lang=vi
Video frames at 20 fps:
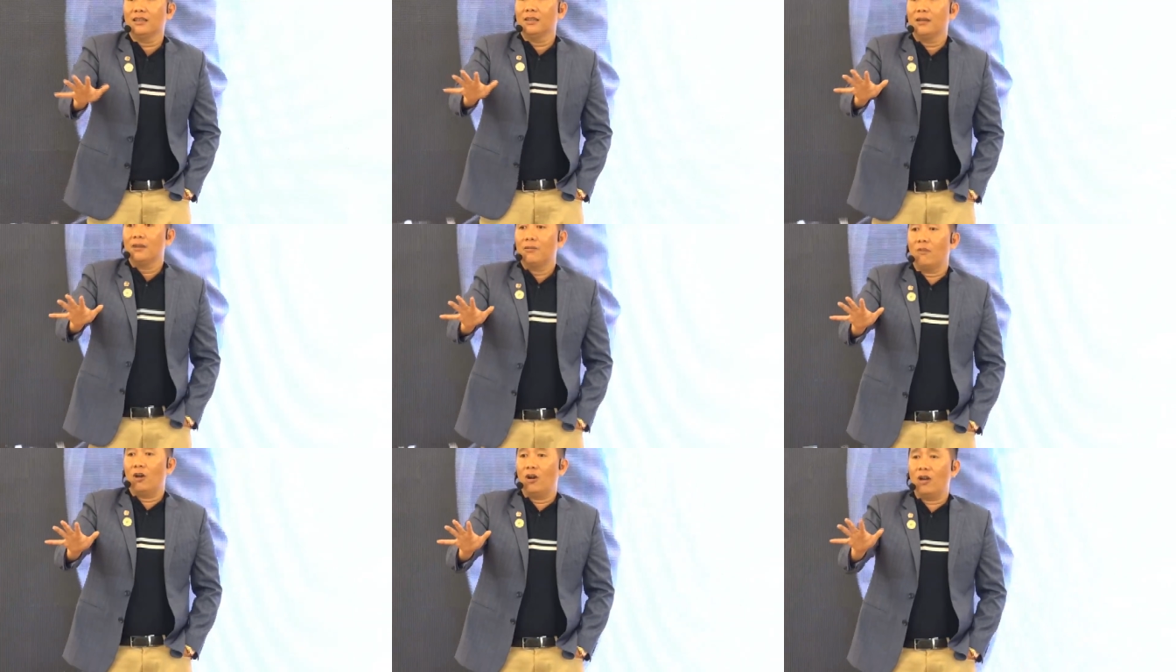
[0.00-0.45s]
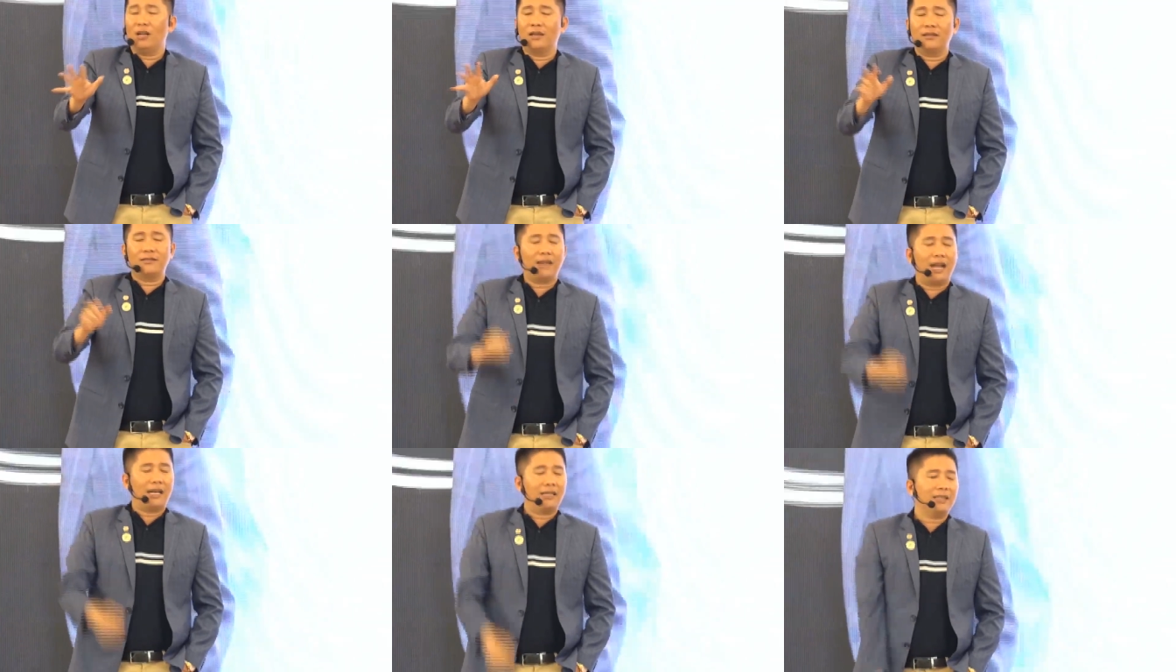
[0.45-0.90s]
mỗi lần
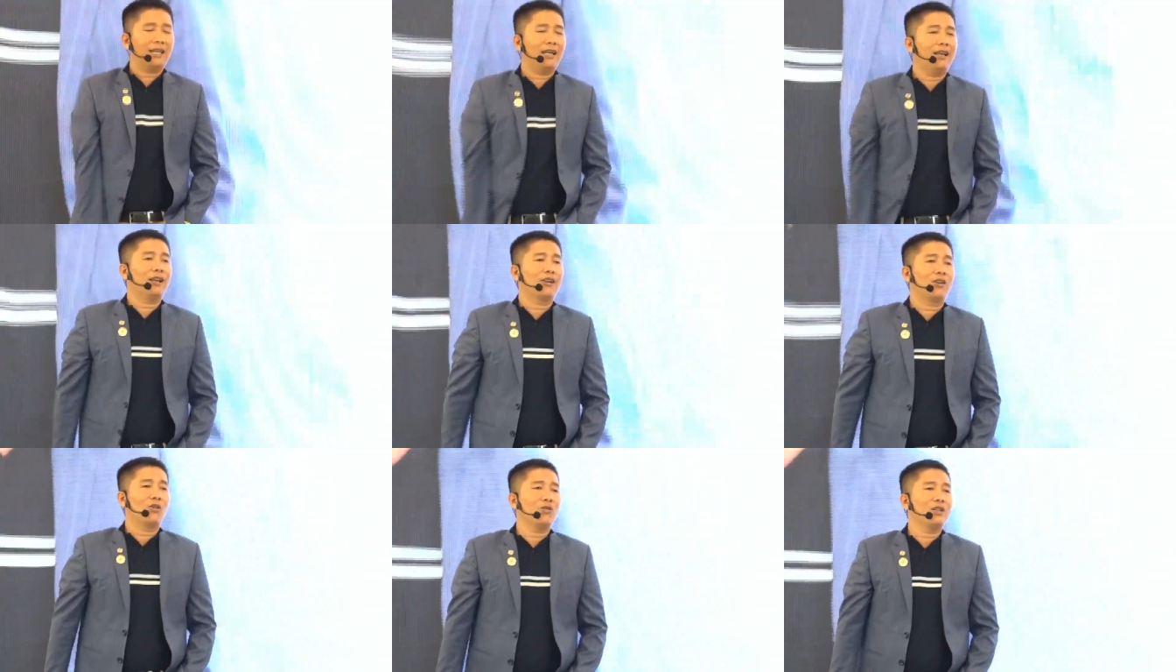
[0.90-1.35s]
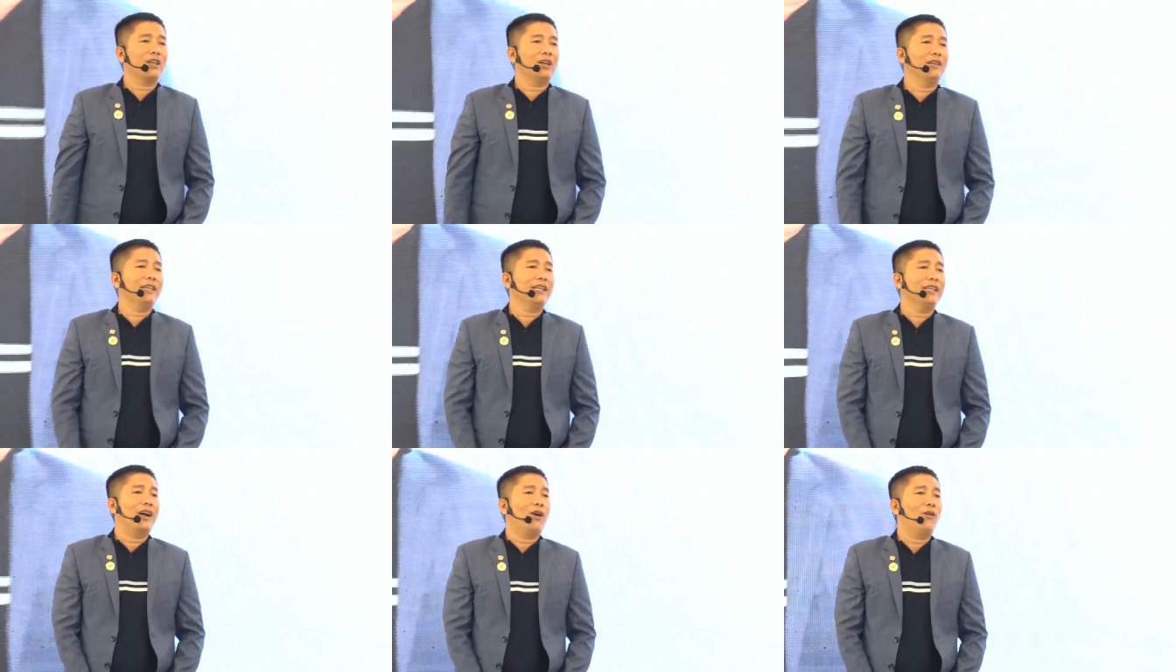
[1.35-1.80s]
rảnh cái là rủ nhau đi
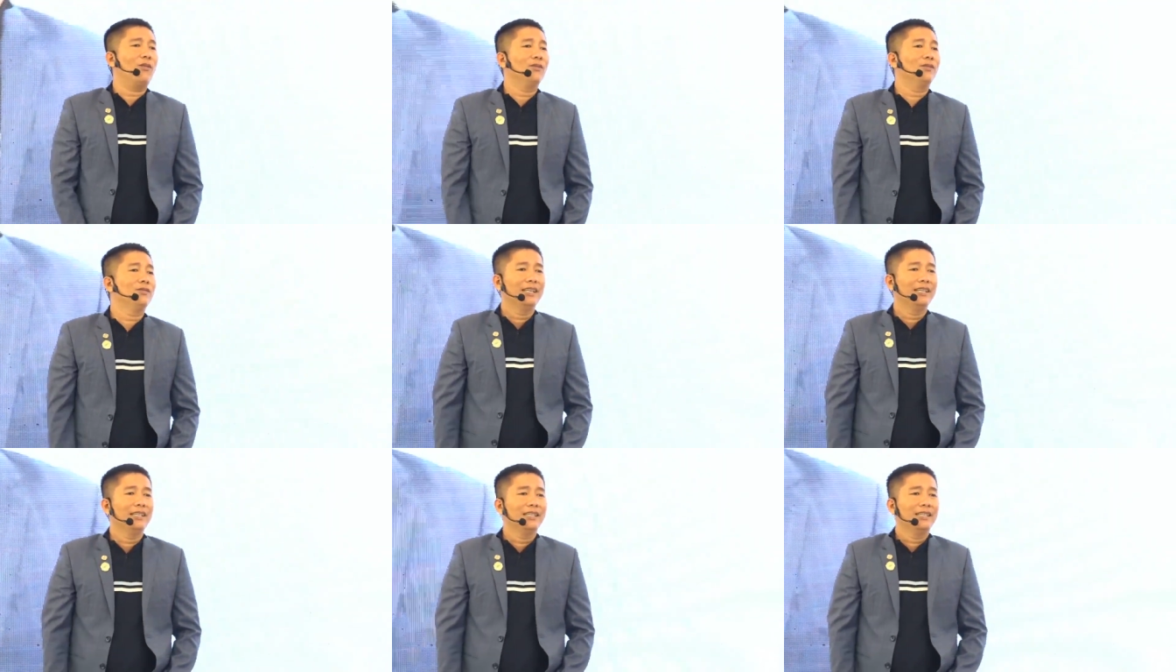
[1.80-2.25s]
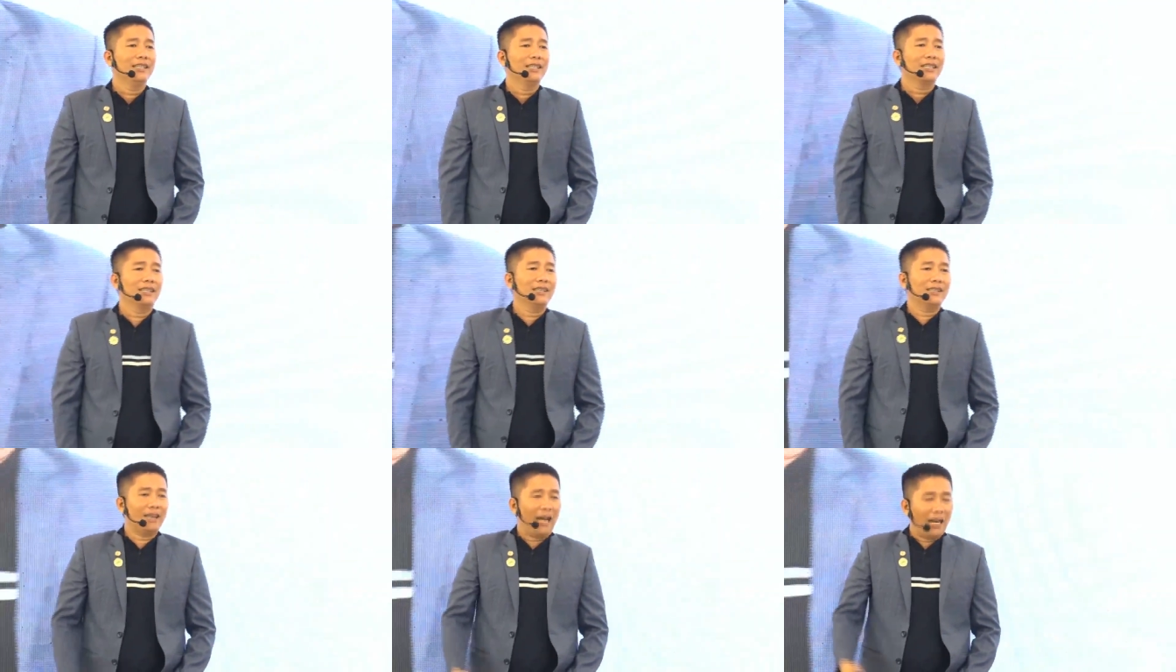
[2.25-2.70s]
nhậu
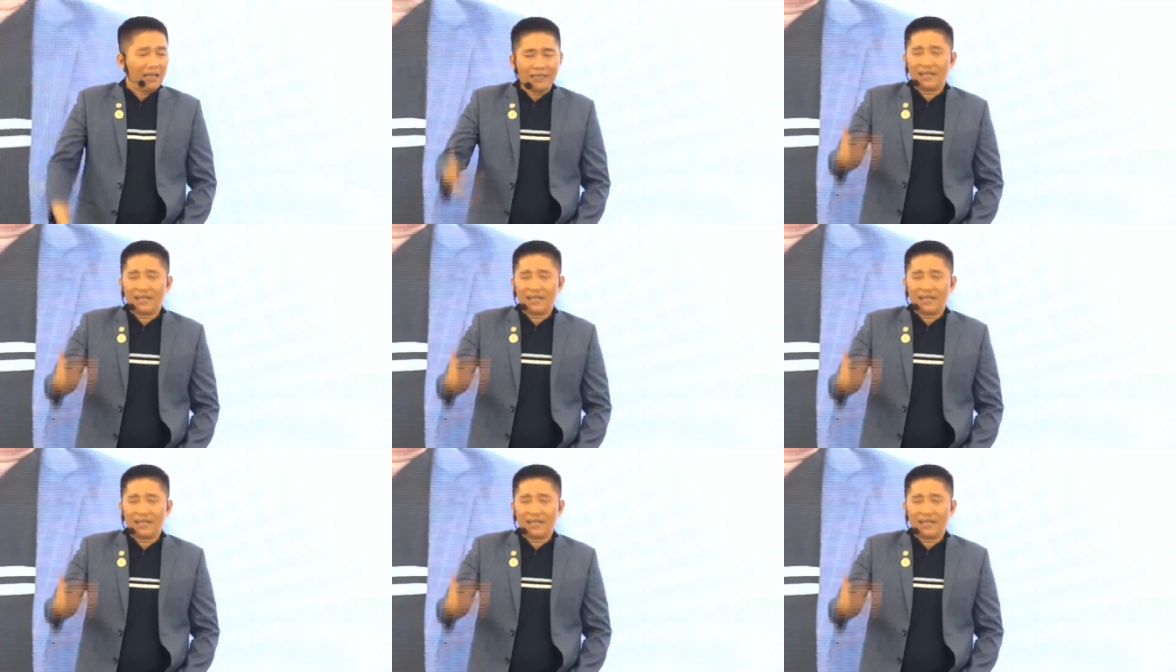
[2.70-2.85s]
cứ rảnh